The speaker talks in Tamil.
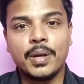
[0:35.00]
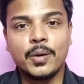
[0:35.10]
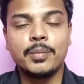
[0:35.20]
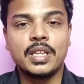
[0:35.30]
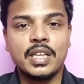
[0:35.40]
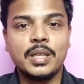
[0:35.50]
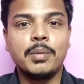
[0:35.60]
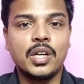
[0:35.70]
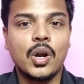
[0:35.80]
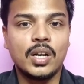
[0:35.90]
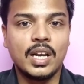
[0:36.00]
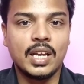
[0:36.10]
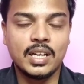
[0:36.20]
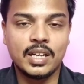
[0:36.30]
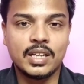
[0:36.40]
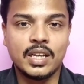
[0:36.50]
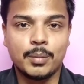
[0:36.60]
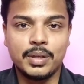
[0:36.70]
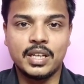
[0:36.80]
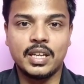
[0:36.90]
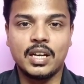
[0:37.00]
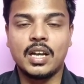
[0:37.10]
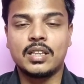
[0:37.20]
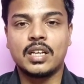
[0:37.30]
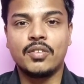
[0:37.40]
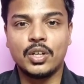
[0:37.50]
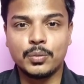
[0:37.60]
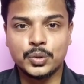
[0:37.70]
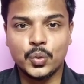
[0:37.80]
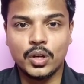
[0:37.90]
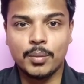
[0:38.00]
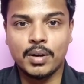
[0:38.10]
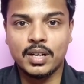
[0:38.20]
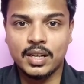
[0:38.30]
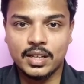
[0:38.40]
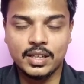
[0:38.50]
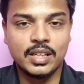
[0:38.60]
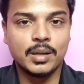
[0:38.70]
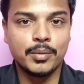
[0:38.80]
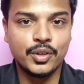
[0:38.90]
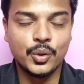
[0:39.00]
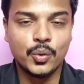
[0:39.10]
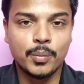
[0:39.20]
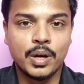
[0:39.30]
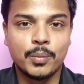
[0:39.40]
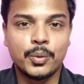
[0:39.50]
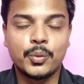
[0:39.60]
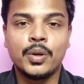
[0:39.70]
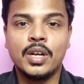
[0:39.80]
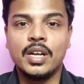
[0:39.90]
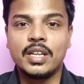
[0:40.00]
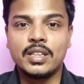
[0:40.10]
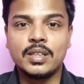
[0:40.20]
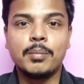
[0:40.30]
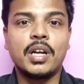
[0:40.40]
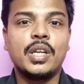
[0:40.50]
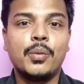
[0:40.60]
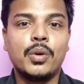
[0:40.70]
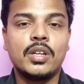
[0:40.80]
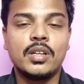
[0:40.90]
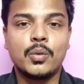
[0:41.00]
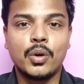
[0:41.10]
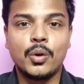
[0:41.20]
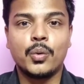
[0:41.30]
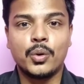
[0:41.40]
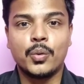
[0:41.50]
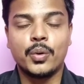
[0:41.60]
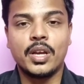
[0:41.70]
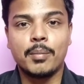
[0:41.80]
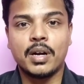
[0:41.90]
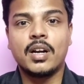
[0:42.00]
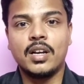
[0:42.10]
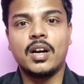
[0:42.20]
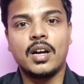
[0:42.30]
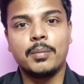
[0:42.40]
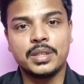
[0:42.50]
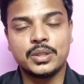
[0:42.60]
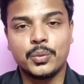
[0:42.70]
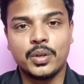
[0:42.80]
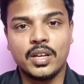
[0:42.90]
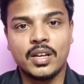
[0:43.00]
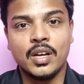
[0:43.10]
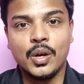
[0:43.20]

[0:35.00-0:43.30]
மேலும் இந்த நீதிமன்ற ஆர்டரில் என்ன இருக்குது அப்படிங்கிற எல்லா தகவலையும் சுருக்கமாக இன்றைக்கி நம்ம வீடியோக்குள்ளே பார்க்க போகிறோம் இந்த மாதிரி ஒரு குரல் கொடுக்கக்கூடிய மக்களுக்காக பேசக்கூடிய